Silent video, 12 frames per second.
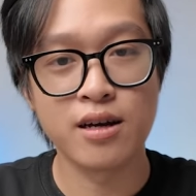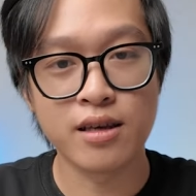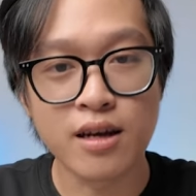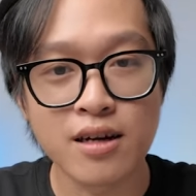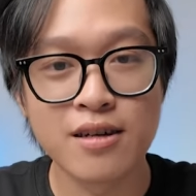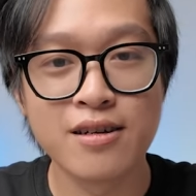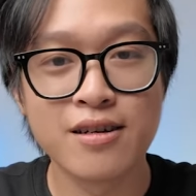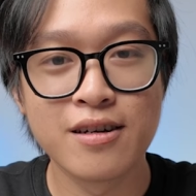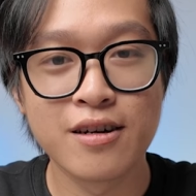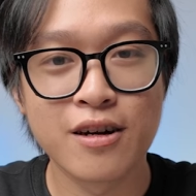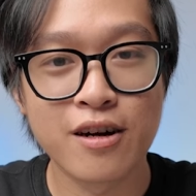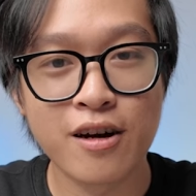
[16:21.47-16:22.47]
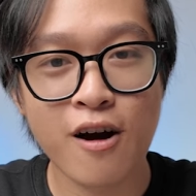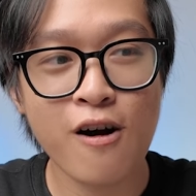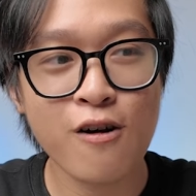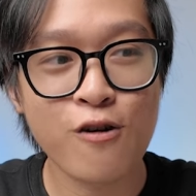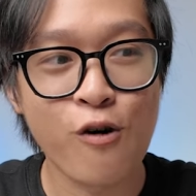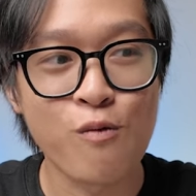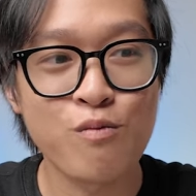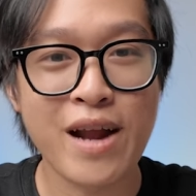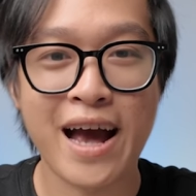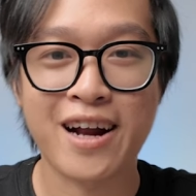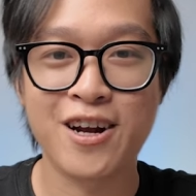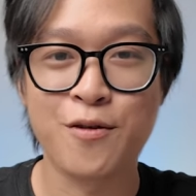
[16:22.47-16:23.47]
Nhưng nó cũng
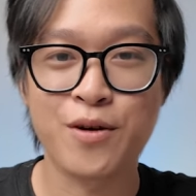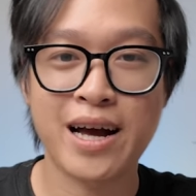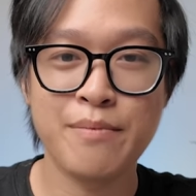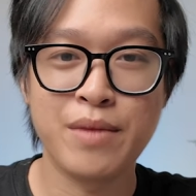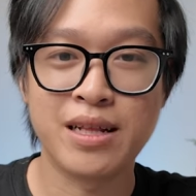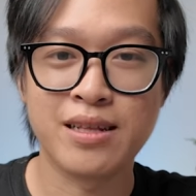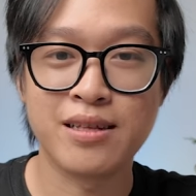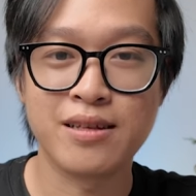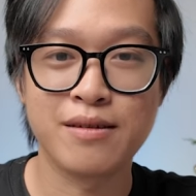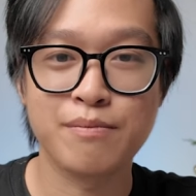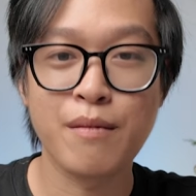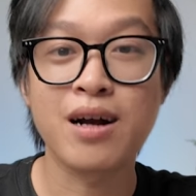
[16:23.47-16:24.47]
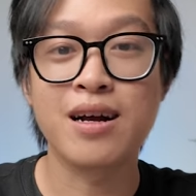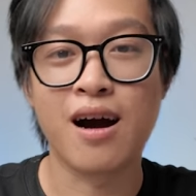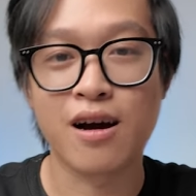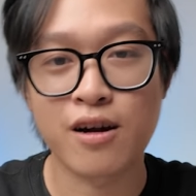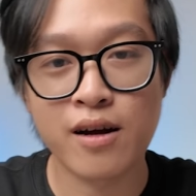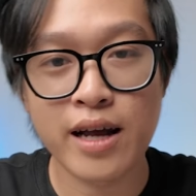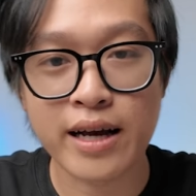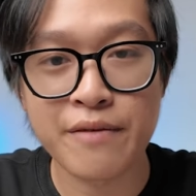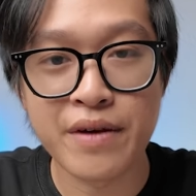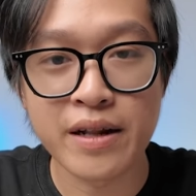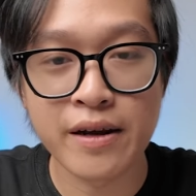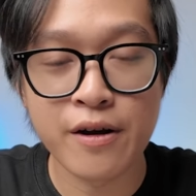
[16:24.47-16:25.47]
đạt được cái mình bất ngờ, đó là
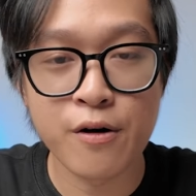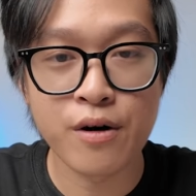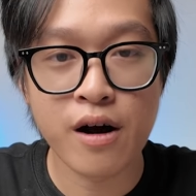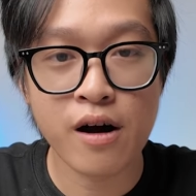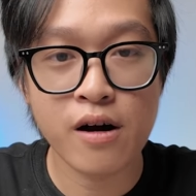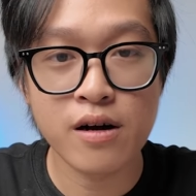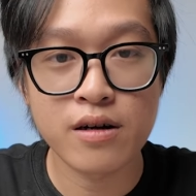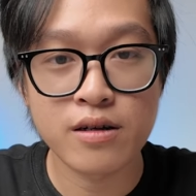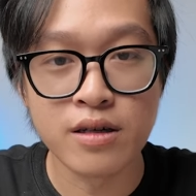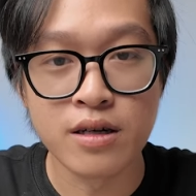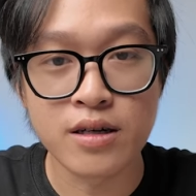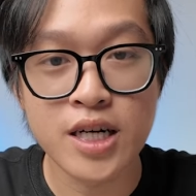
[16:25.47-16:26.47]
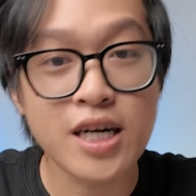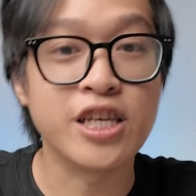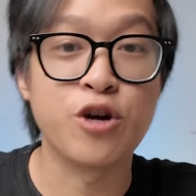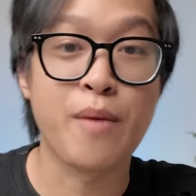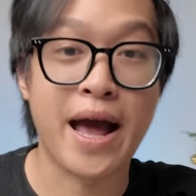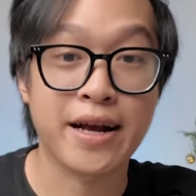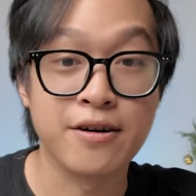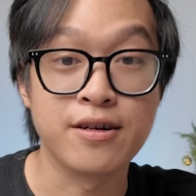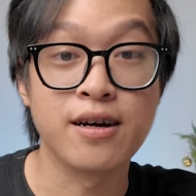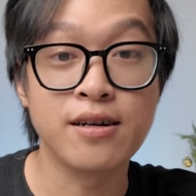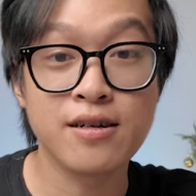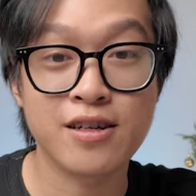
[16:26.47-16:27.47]
cái video đó được rất là nhiều bạn
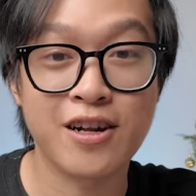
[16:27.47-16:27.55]
hưởng ứng.